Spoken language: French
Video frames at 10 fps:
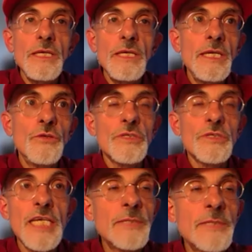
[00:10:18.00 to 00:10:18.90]
donc ces
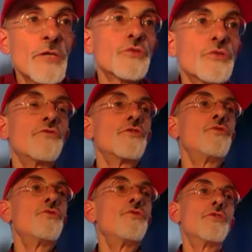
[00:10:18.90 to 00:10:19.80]
expériences sont
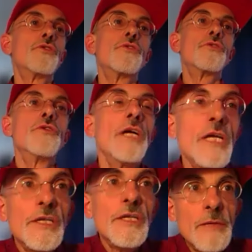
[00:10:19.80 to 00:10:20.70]
devenues
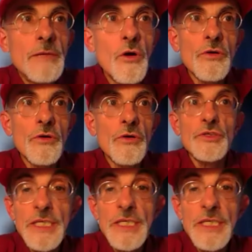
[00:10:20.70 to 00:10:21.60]
tellement
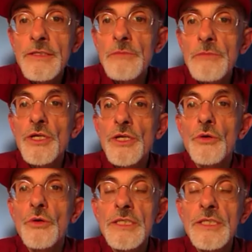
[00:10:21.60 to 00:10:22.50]
spéciales, tellement
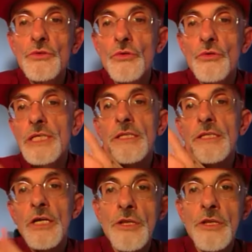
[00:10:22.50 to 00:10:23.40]
extraordinaires que donc Linda
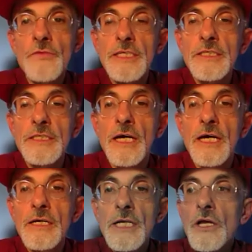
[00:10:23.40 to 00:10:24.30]
Kohanov les a
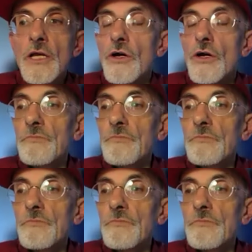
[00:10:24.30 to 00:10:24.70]
euh,